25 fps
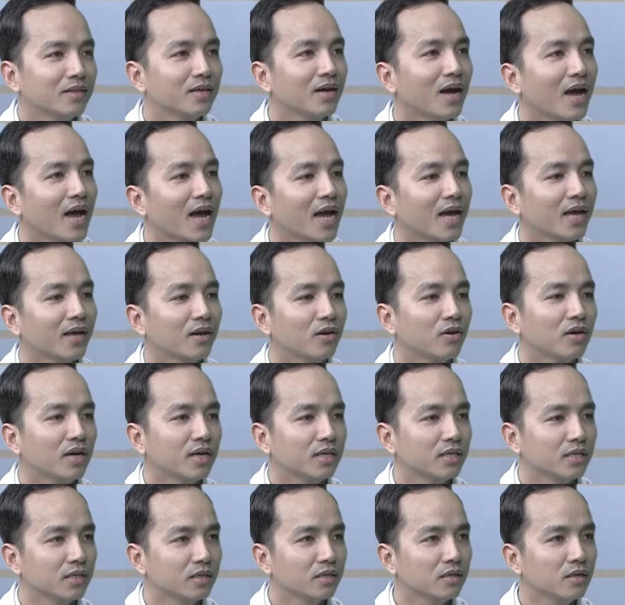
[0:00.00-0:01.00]
thứ hai đó
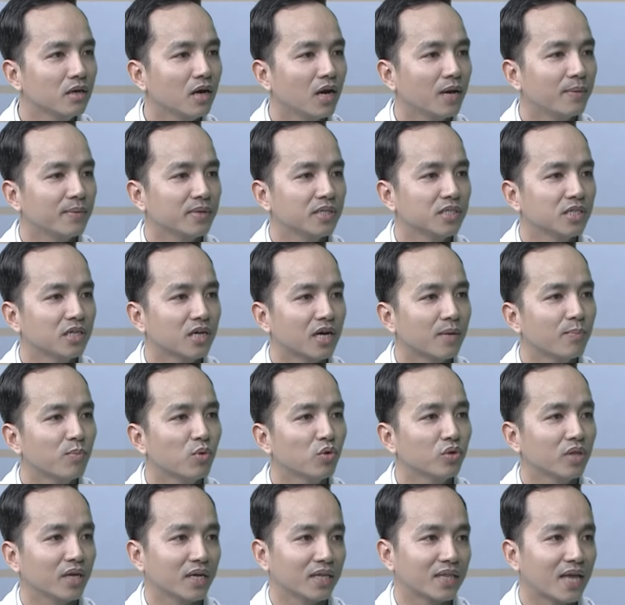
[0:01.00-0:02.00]
là những người mà chơi các
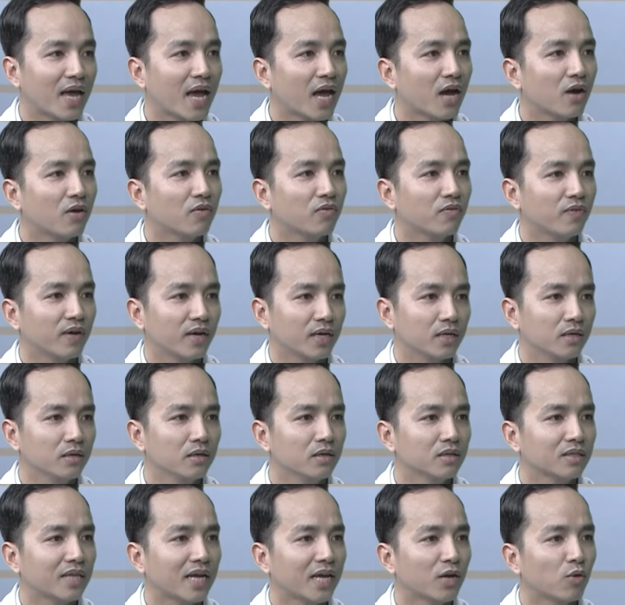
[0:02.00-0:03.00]
môn thể thao phải
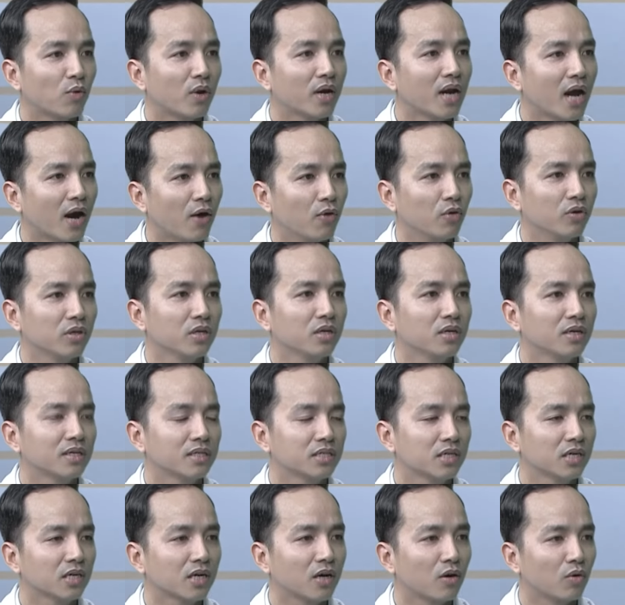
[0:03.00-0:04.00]
đưa tay qua đầu như là
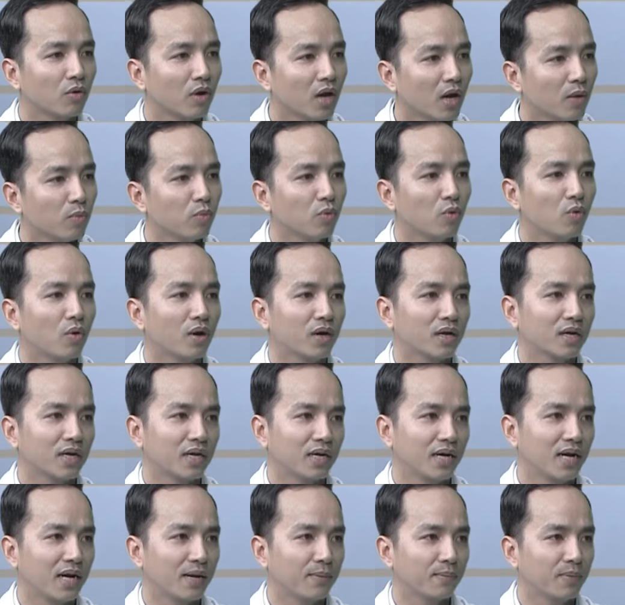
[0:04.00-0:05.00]
chơi cầu lông hoặc
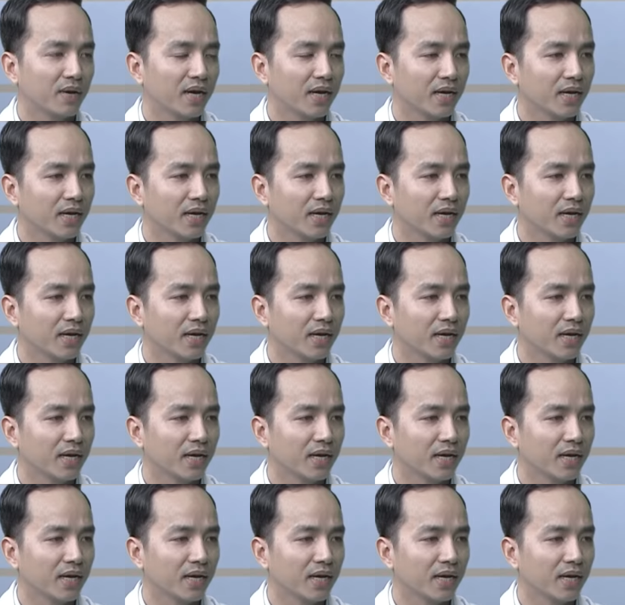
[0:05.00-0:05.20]
là làm